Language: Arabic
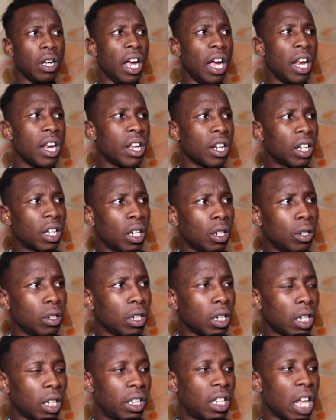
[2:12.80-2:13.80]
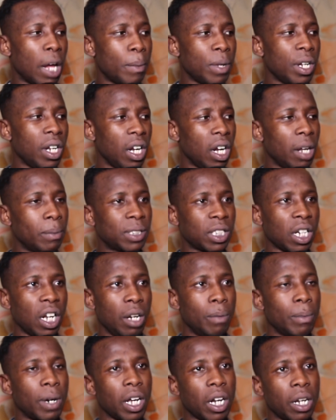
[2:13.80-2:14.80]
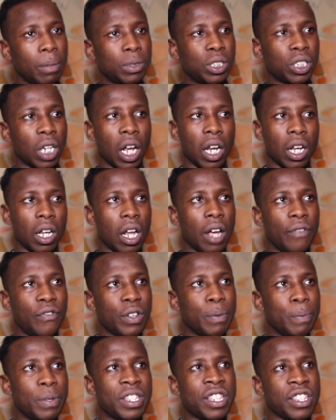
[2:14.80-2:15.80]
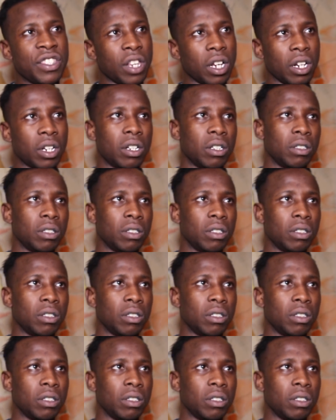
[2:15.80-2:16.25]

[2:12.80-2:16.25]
حاليا كن خدامين على مسرح المغرب ان شاء الله في ام بي سي 5